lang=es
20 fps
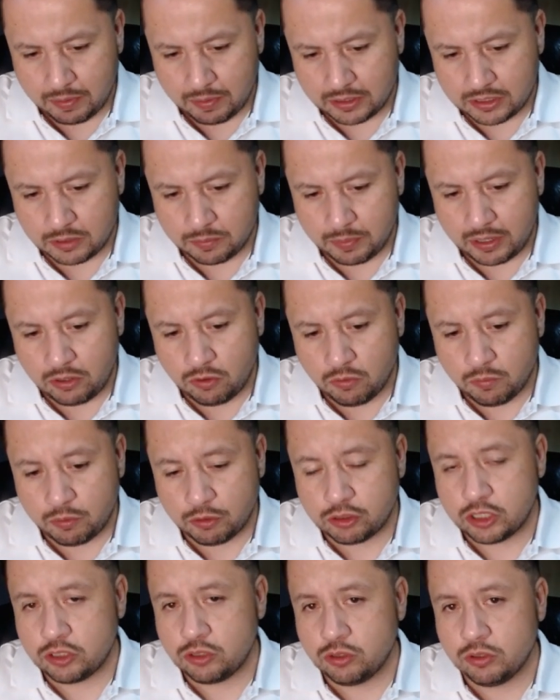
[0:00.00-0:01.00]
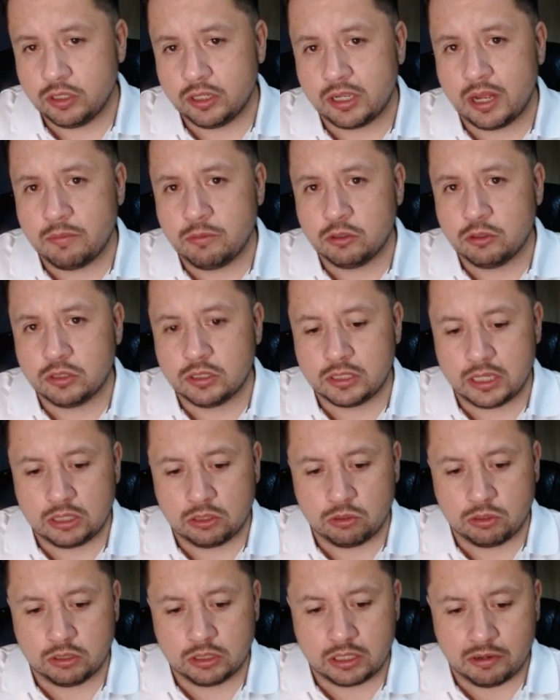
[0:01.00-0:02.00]
participar en un proceso de cambios de
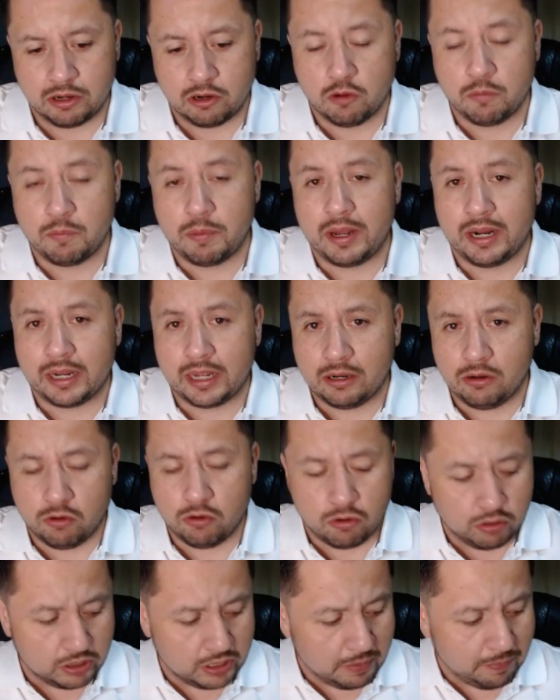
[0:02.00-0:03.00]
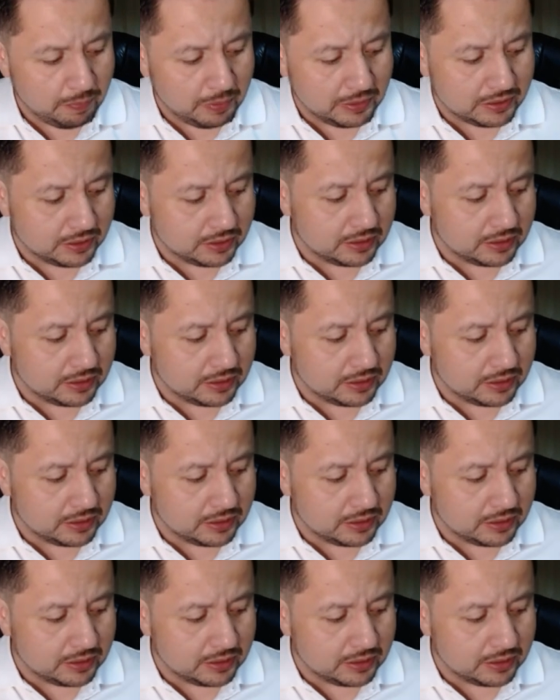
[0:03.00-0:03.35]
centro de trabajo para que lo contemples.